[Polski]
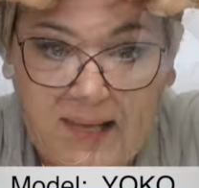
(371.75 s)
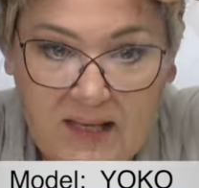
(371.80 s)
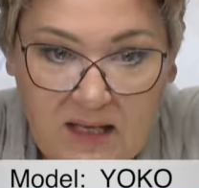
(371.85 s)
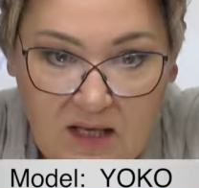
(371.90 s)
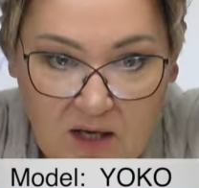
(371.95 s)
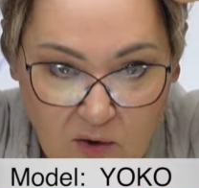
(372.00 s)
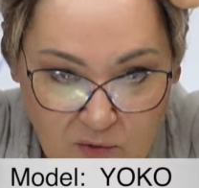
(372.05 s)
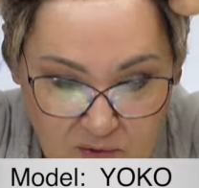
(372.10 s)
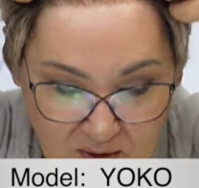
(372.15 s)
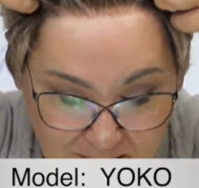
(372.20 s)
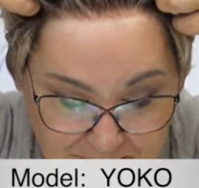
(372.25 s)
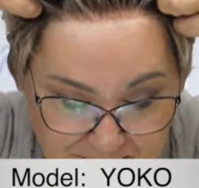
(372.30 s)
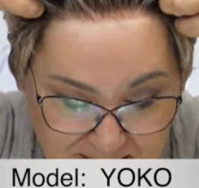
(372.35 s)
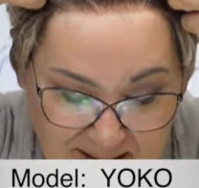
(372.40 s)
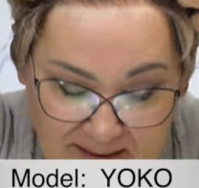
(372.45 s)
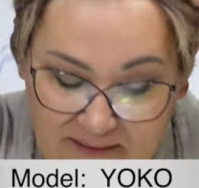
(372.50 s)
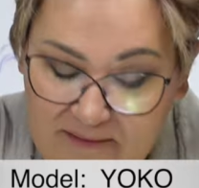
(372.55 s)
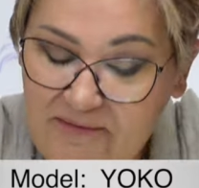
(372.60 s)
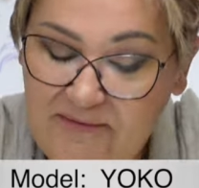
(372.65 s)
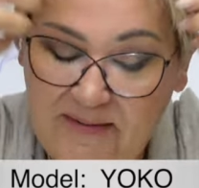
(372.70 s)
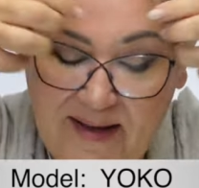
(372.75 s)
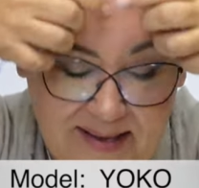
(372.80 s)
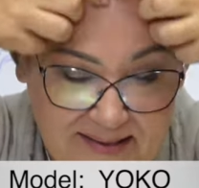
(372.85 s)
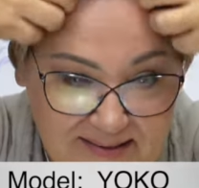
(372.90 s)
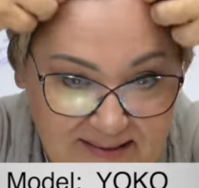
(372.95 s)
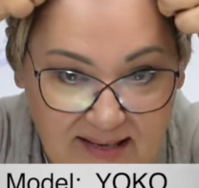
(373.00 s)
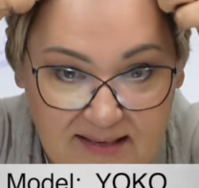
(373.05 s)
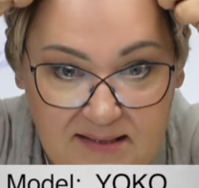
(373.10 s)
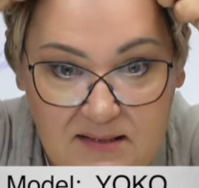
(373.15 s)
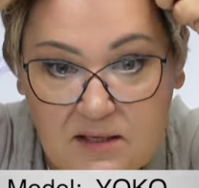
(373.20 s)
I ona ma
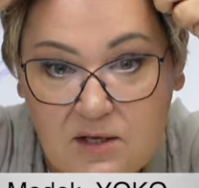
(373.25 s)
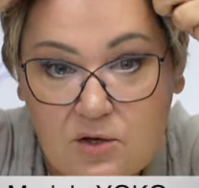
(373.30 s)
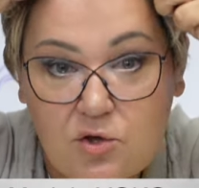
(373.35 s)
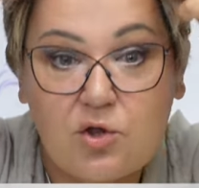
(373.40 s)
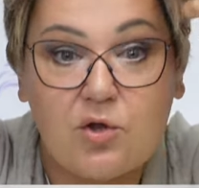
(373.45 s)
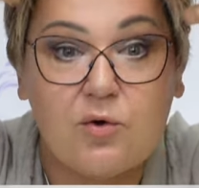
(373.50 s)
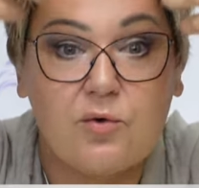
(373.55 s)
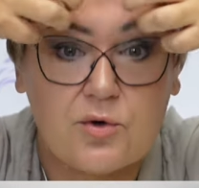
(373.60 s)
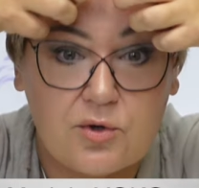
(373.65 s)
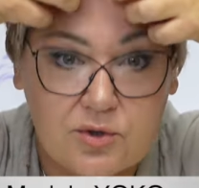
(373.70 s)
fantastyczną,